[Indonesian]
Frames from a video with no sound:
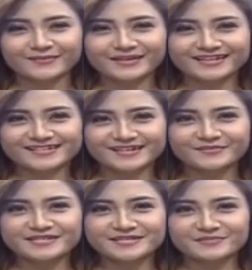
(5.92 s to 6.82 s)
Terima kasih
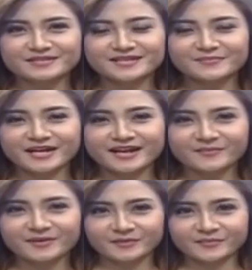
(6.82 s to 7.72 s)
Anda masih bersama
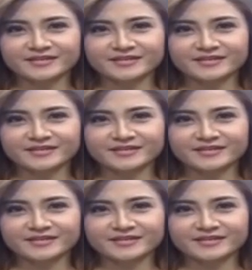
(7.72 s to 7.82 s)
kami.